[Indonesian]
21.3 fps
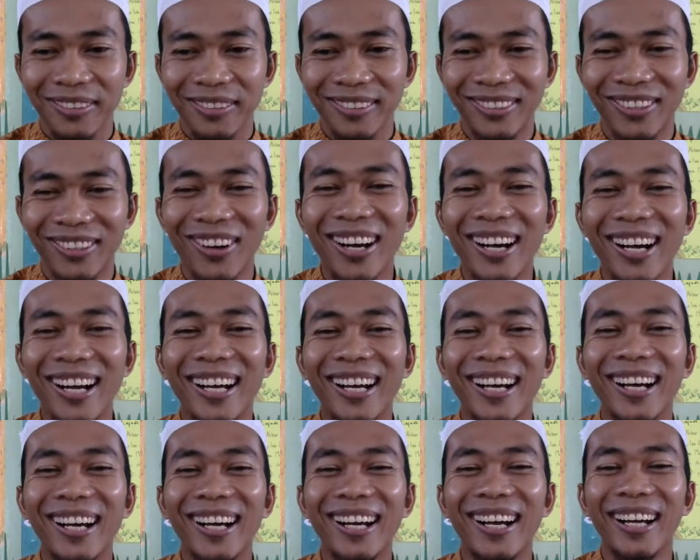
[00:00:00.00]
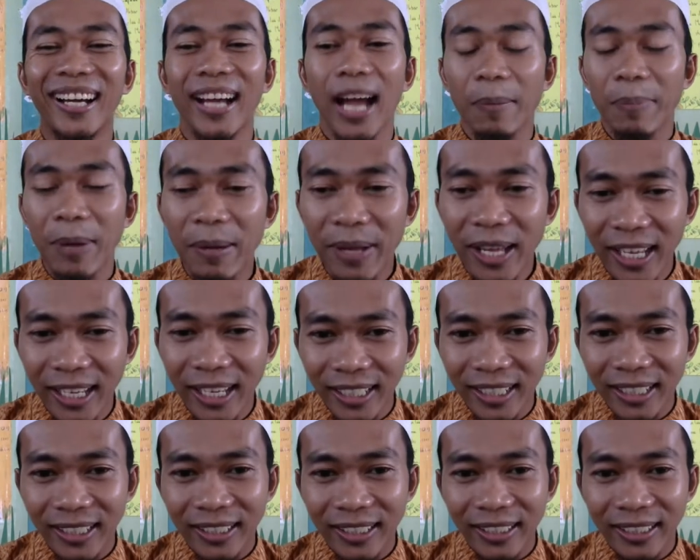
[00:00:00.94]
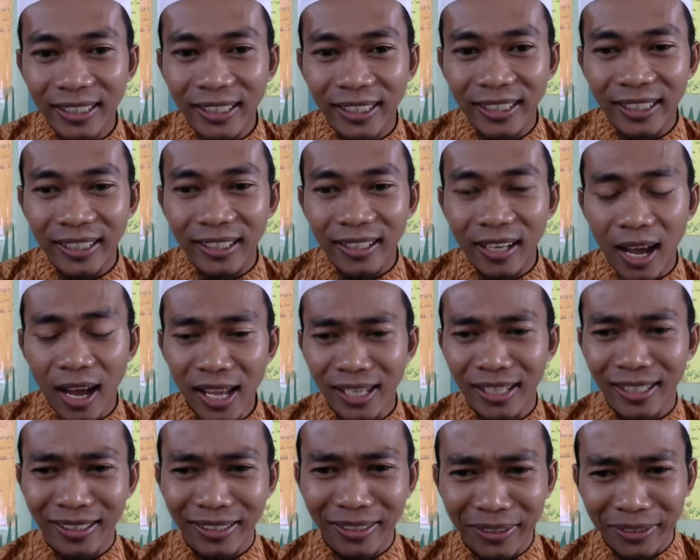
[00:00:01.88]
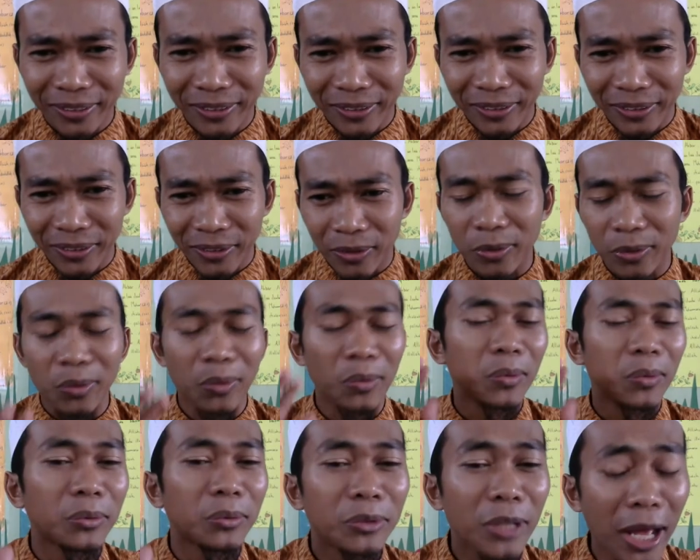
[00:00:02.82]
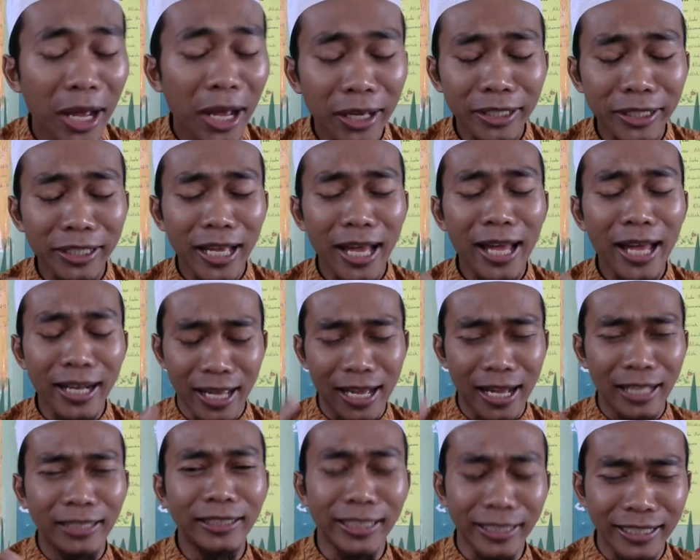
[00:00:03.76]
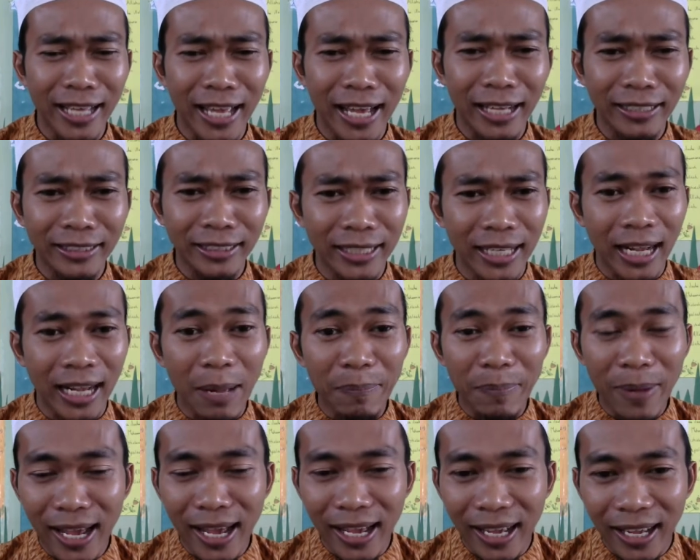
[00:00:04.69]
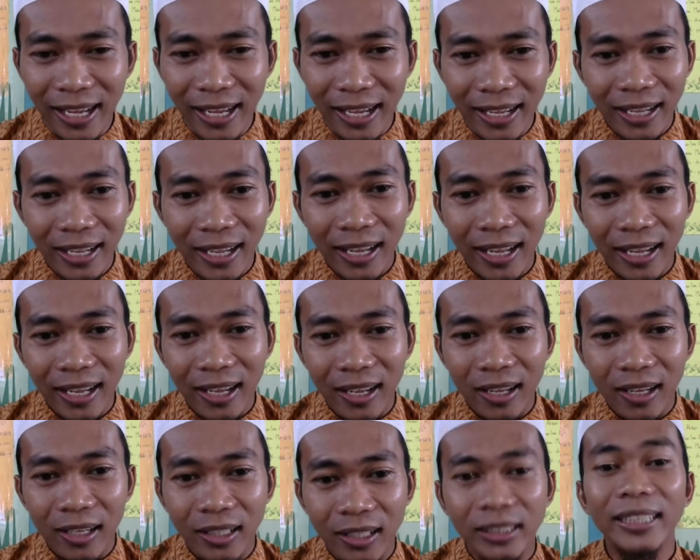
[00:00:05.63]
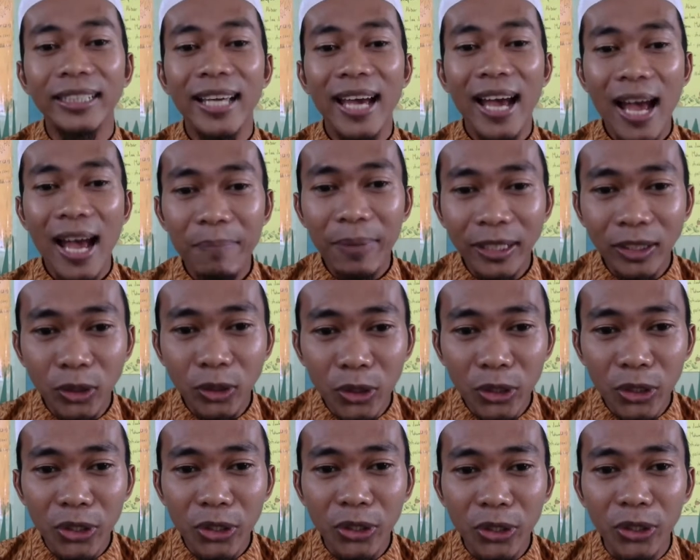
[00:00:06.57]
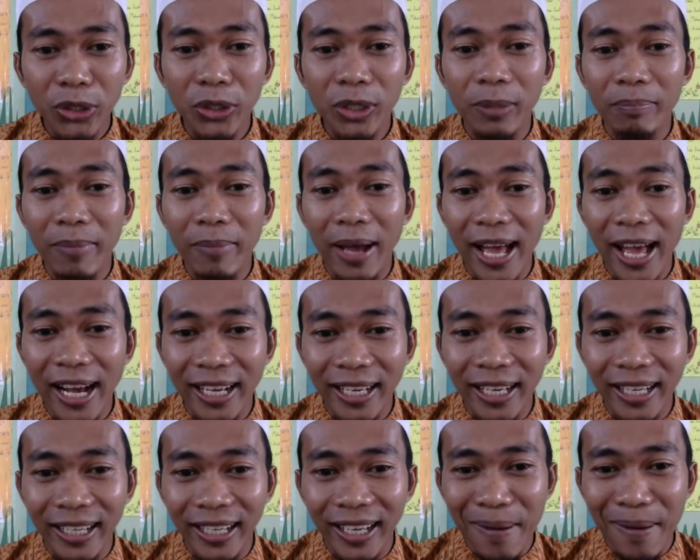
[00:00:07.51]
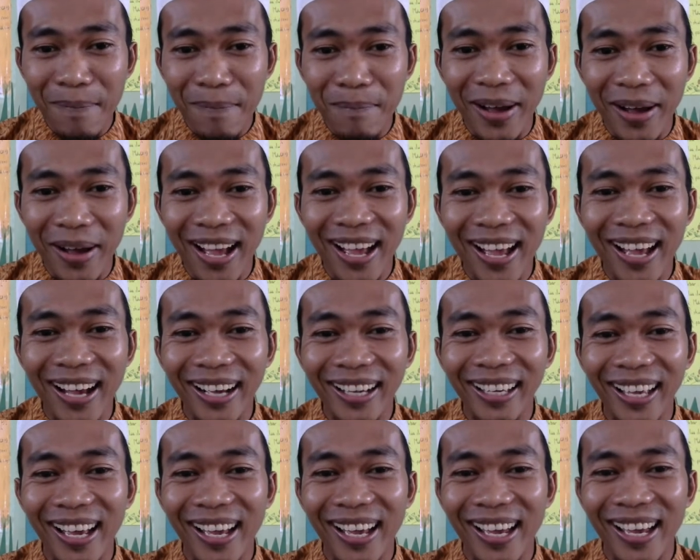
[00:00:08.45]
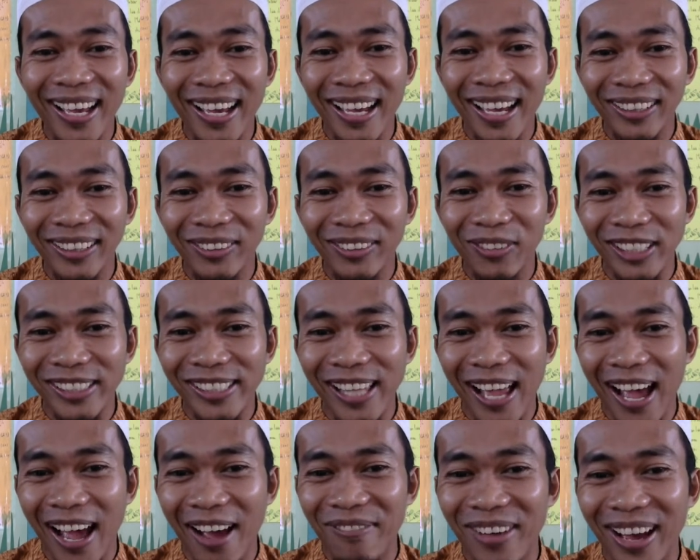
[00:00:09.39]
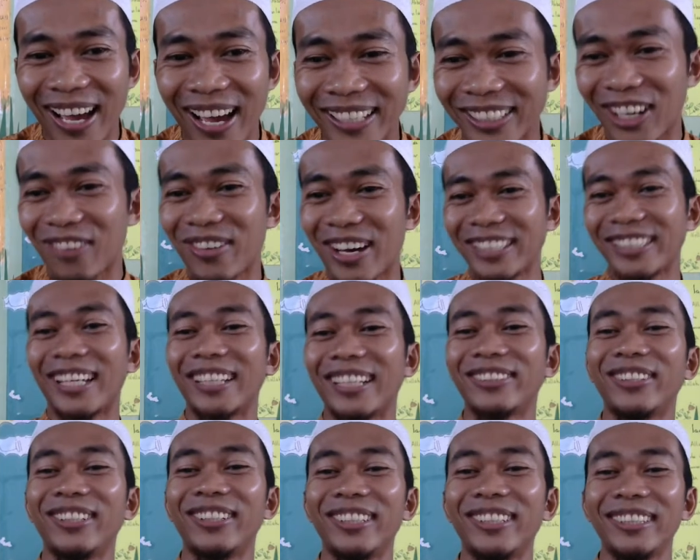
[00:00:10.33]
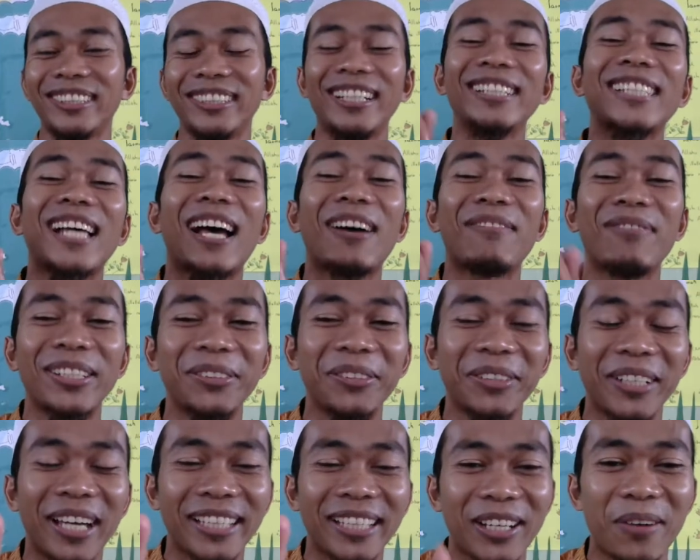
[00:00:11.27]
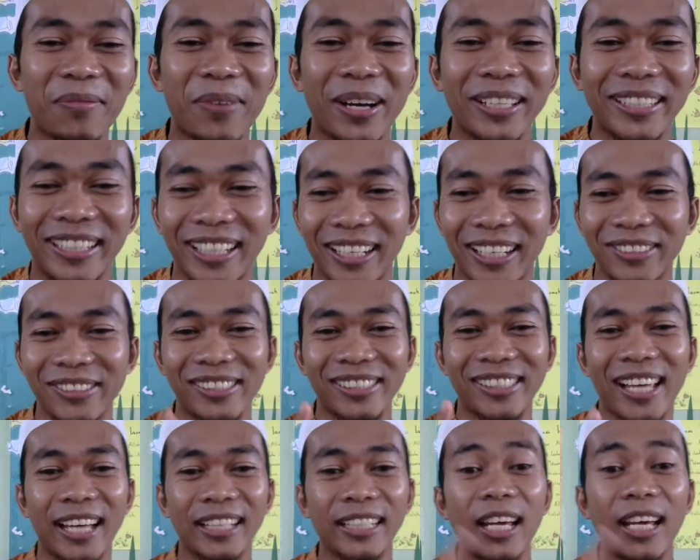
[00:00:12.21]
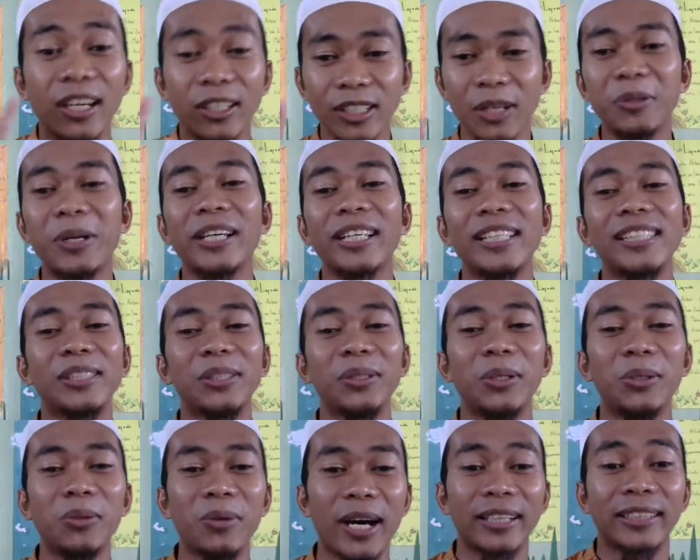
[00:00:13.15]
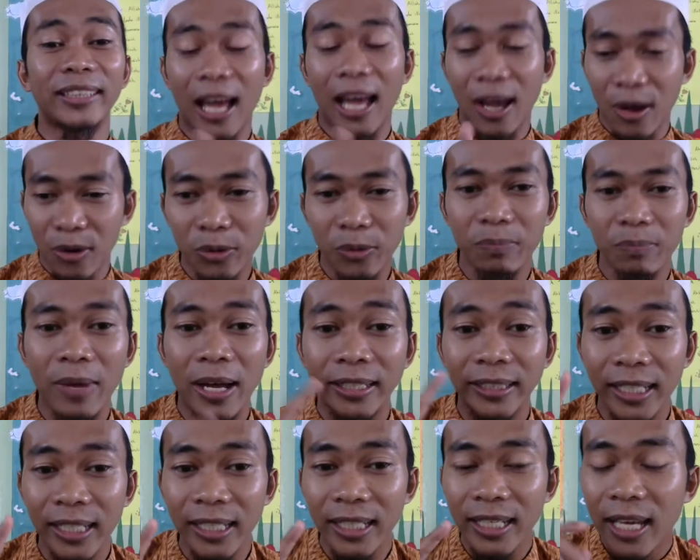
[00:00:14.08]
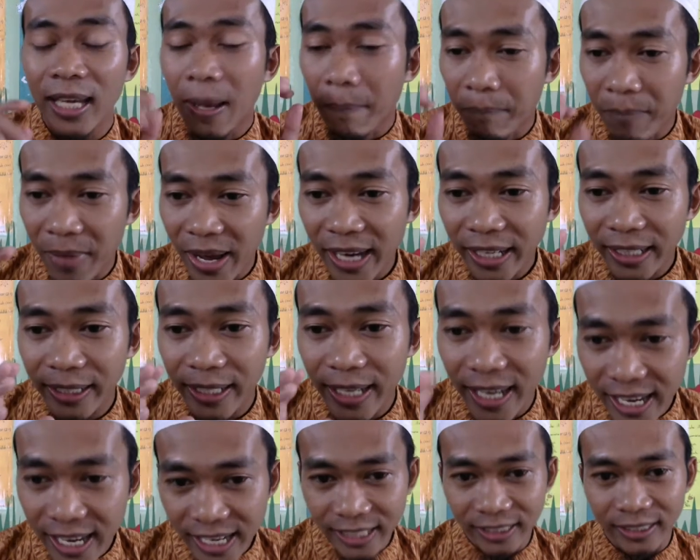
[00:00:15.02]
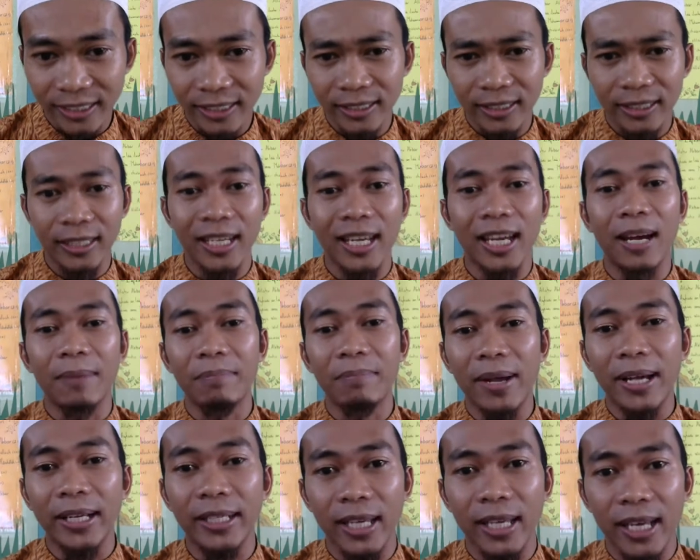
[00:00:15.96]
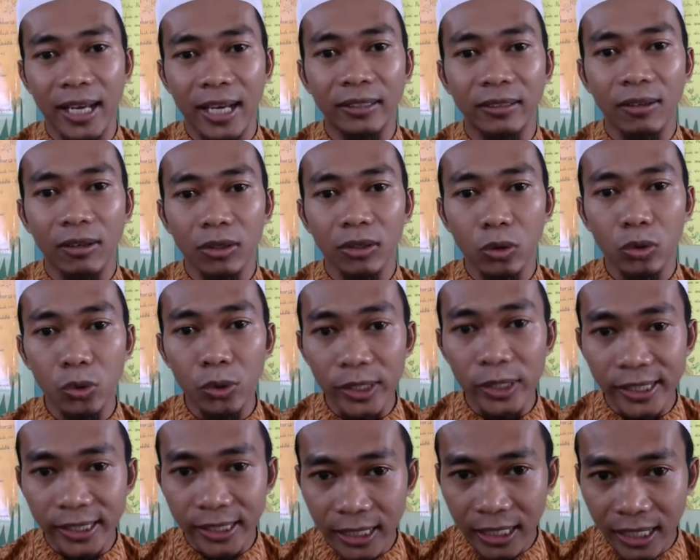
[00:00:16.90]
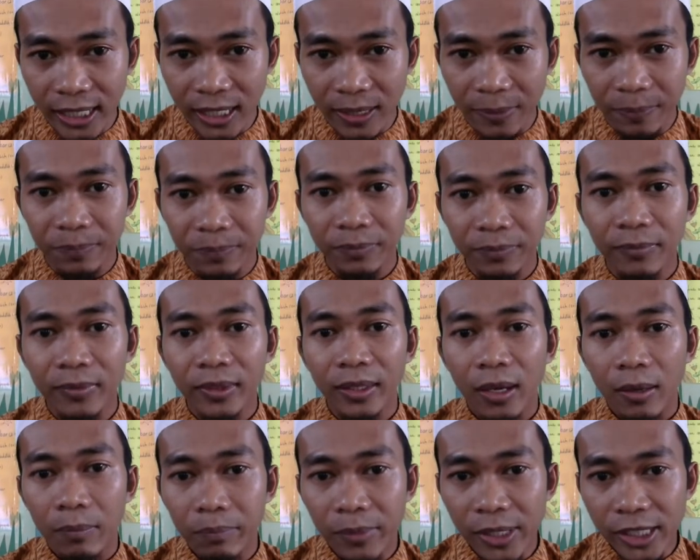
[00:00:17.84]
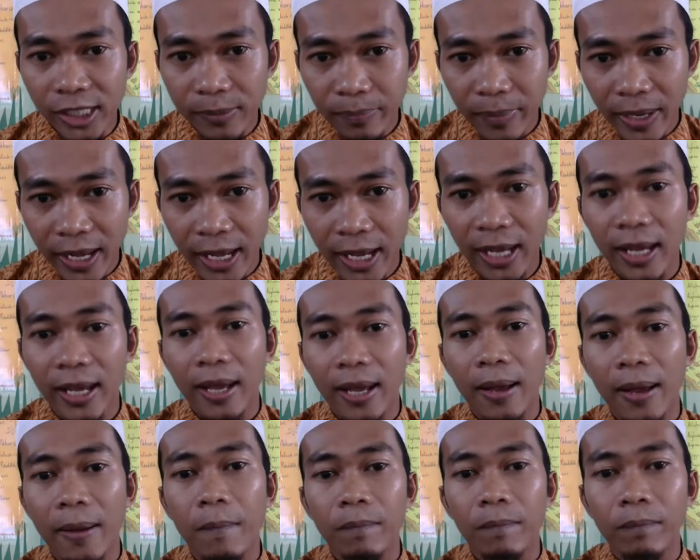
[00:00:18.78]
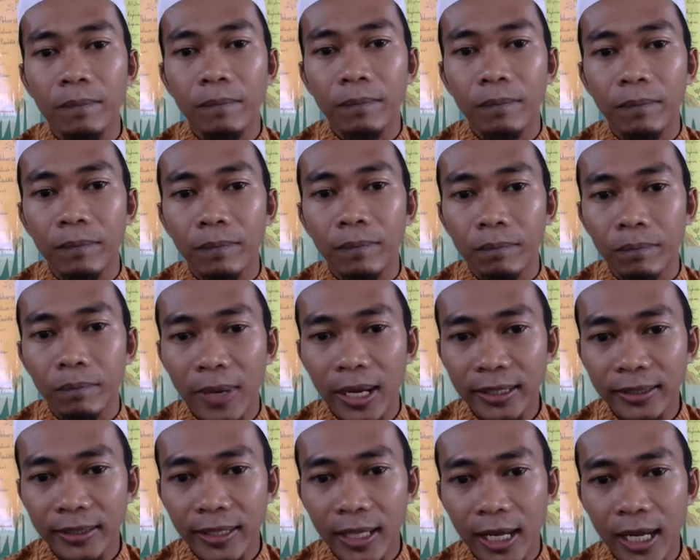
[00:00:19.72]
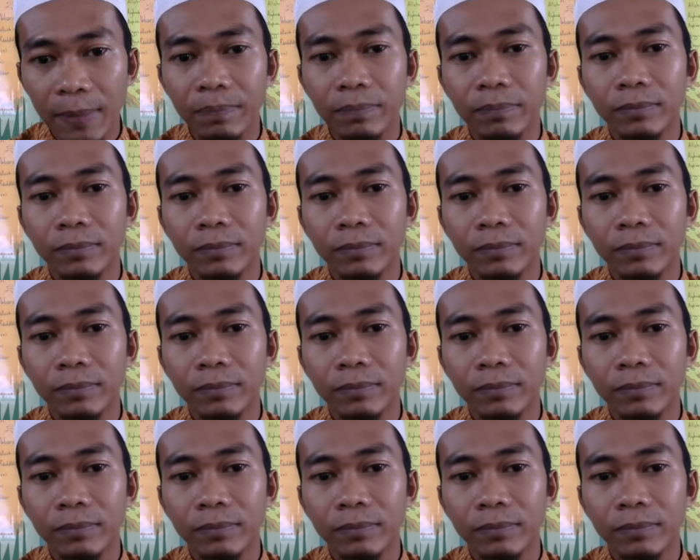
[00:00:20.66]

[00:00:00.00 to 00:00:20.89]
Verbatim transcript: Wah, apa apa? Hah? Nggak kedengaran, teriak-teriak apa? Iya, betul. Mak Mak'at Wah sama jawabannya tuh Dia sama juga jawabannya dengan Ustadz Dia udah ngisi duluan tahu Berarti mak'at Iya mak'at Kursi misbah, maktab,